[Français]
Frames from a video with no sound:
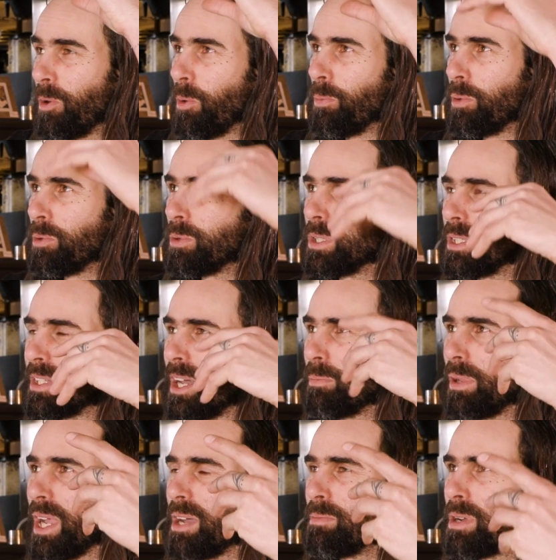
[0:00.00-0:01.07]
un peu des
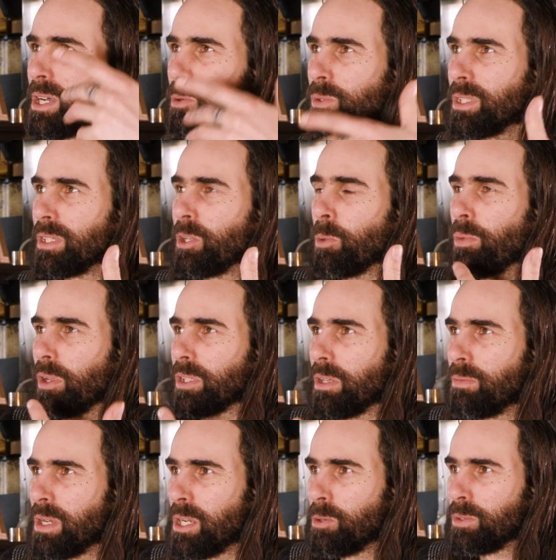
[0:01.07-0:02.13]
tempéraments ou des
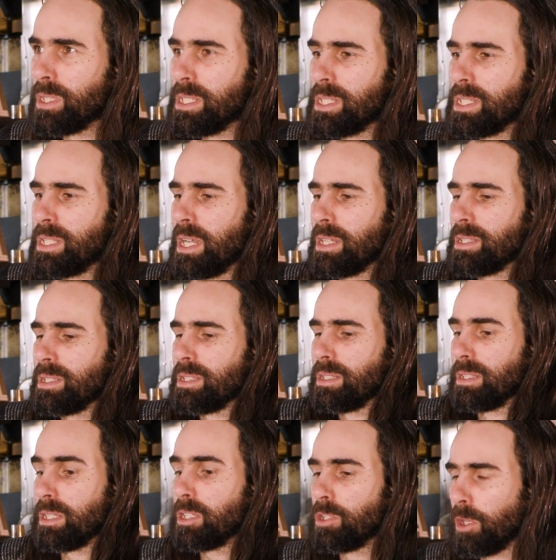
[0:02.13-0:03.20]
comportements ou des
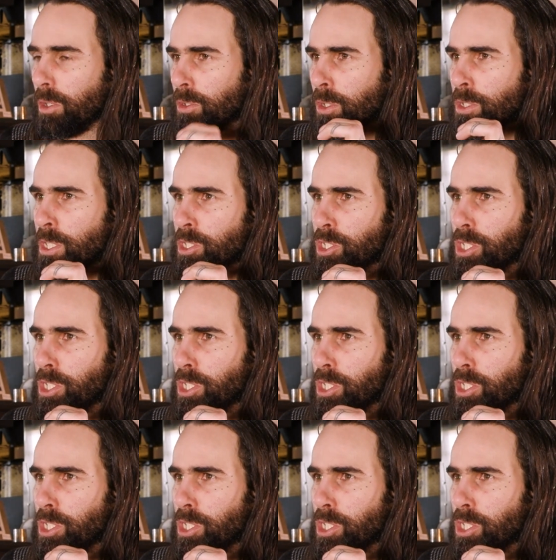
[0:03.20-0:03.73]
identités de,